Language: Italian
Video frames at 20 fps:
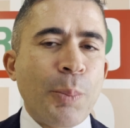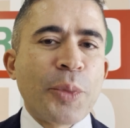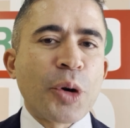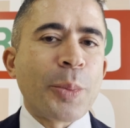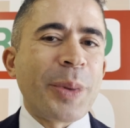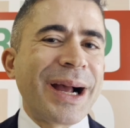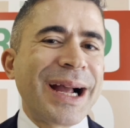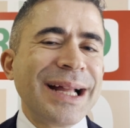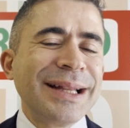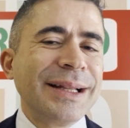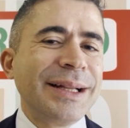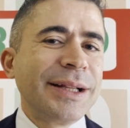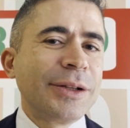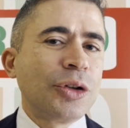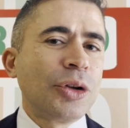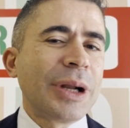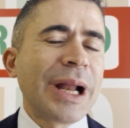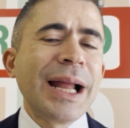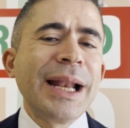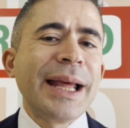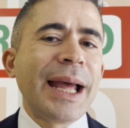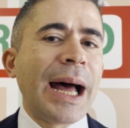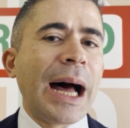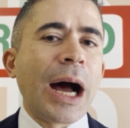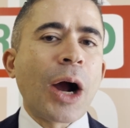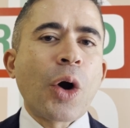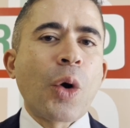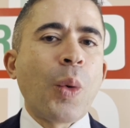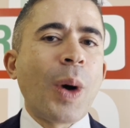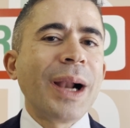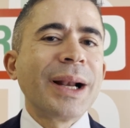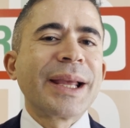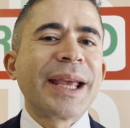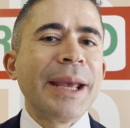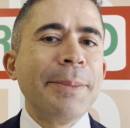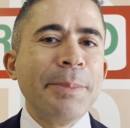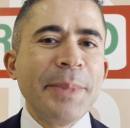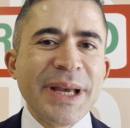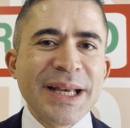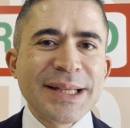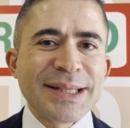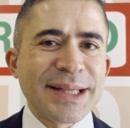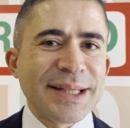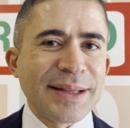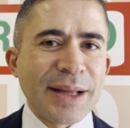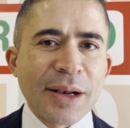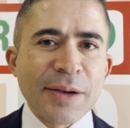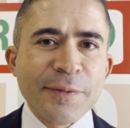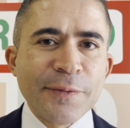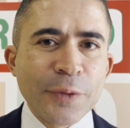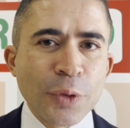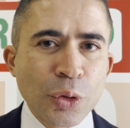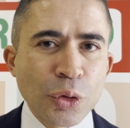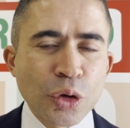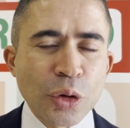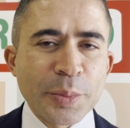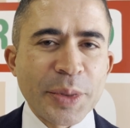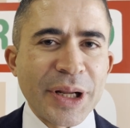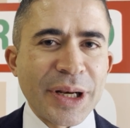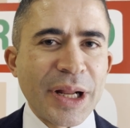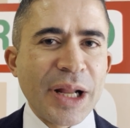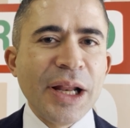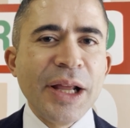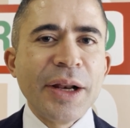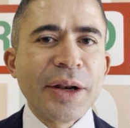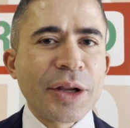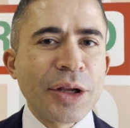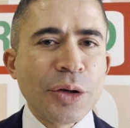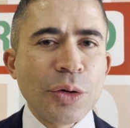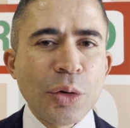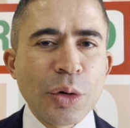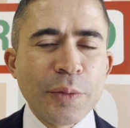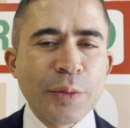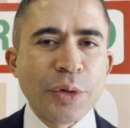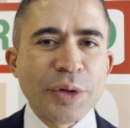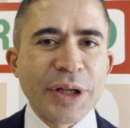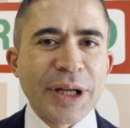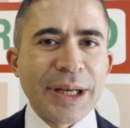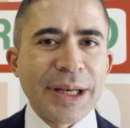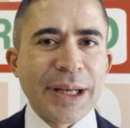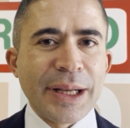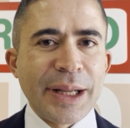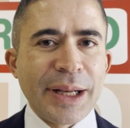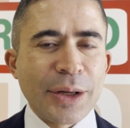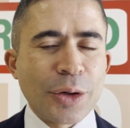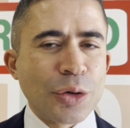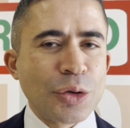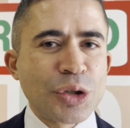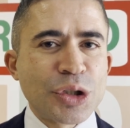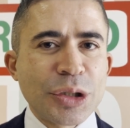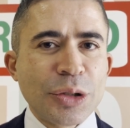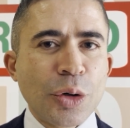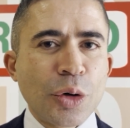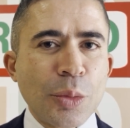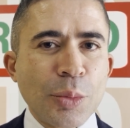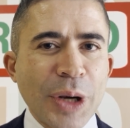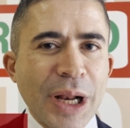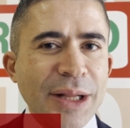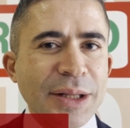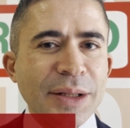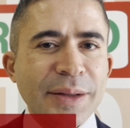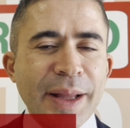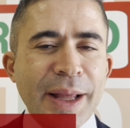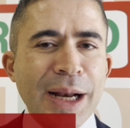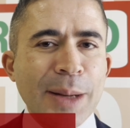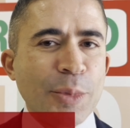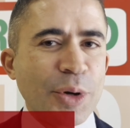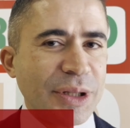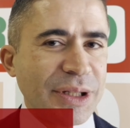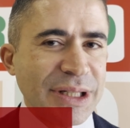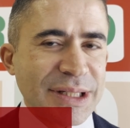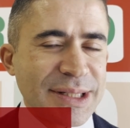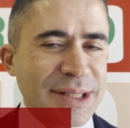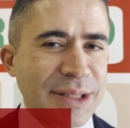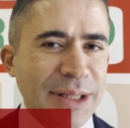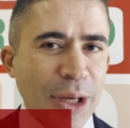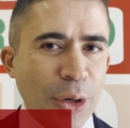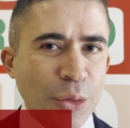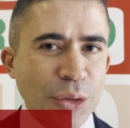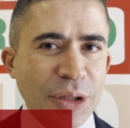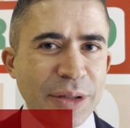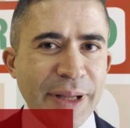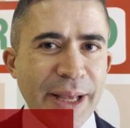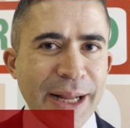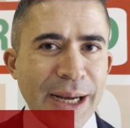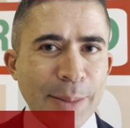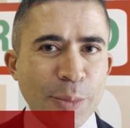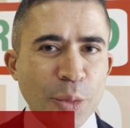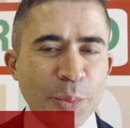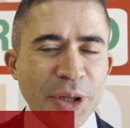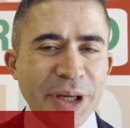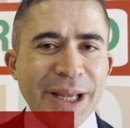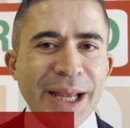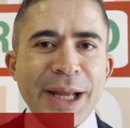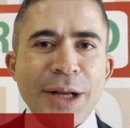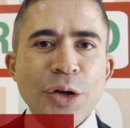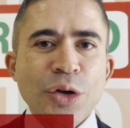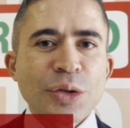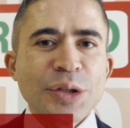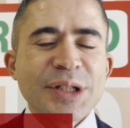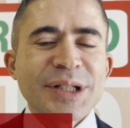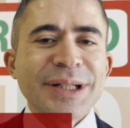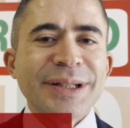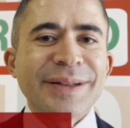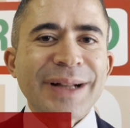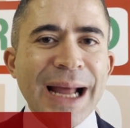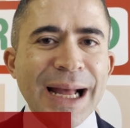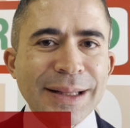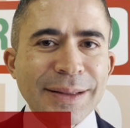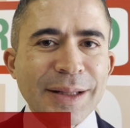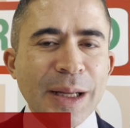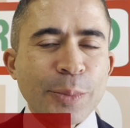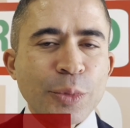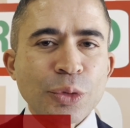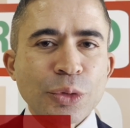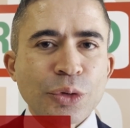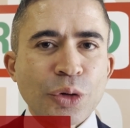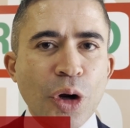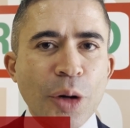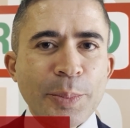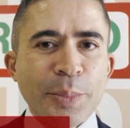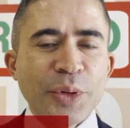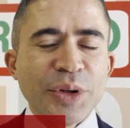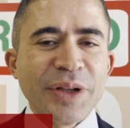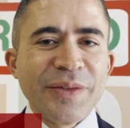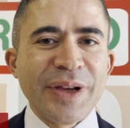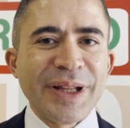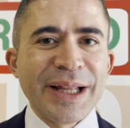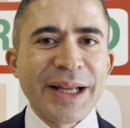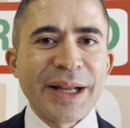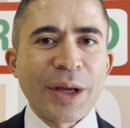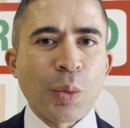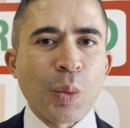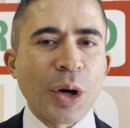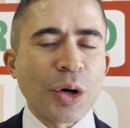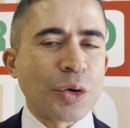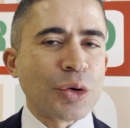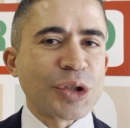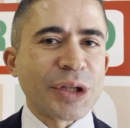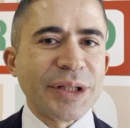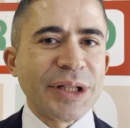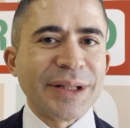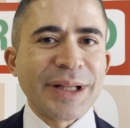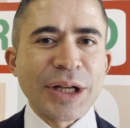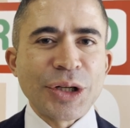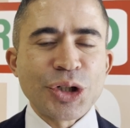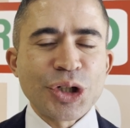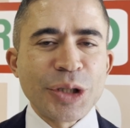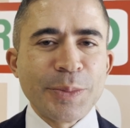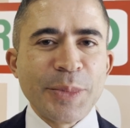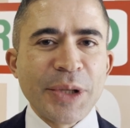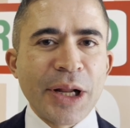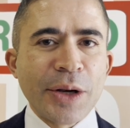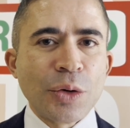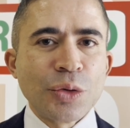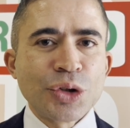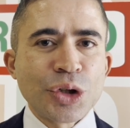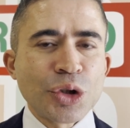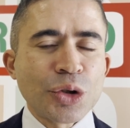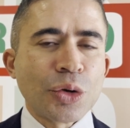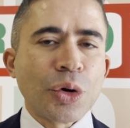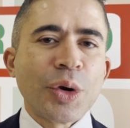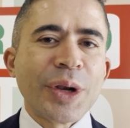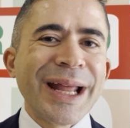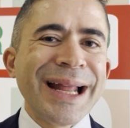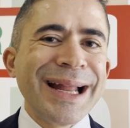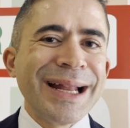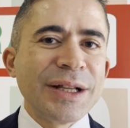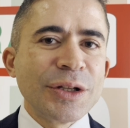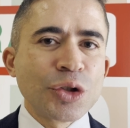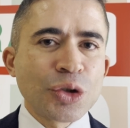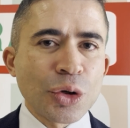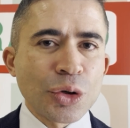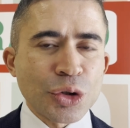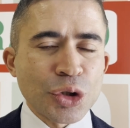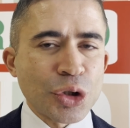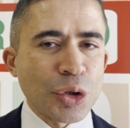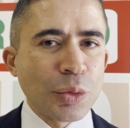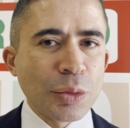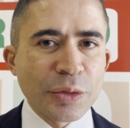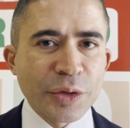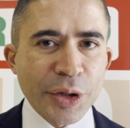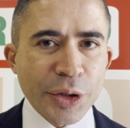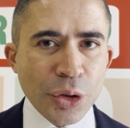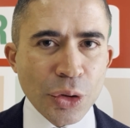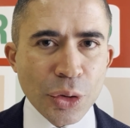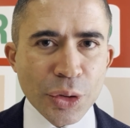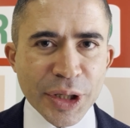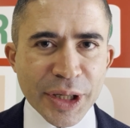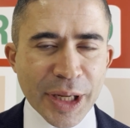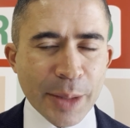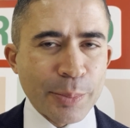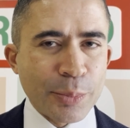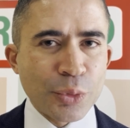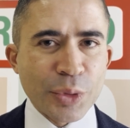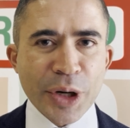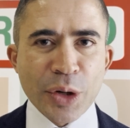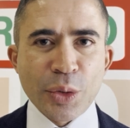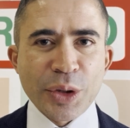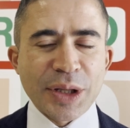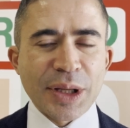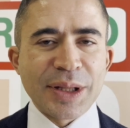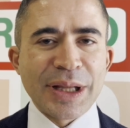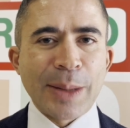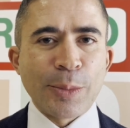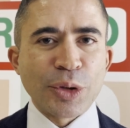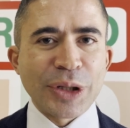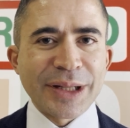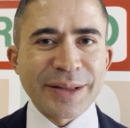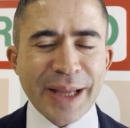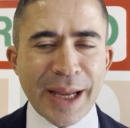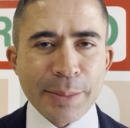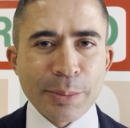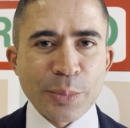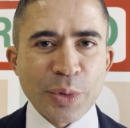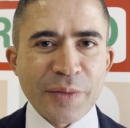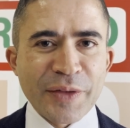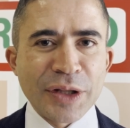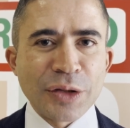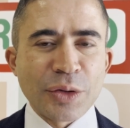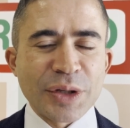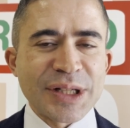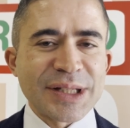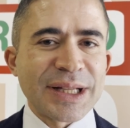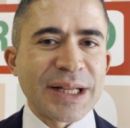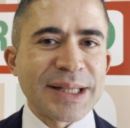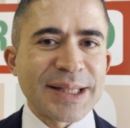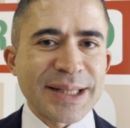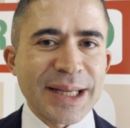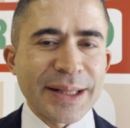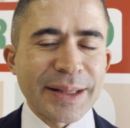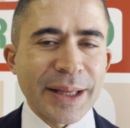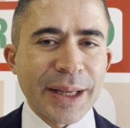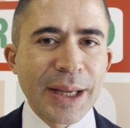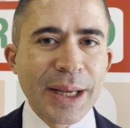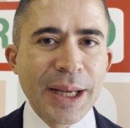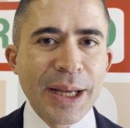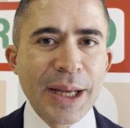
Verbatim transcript: propaganda elettorale a qualche mese dal voto per il rinnovo del Consiglio Comunale di Teramo e del Sindaco di Teramo, perché non si tratta purtroppo di vedere qualcosa di tangibile, non ci sono né le risorse ulteriori che pure noi chiediamo da tempo, avendone stanziate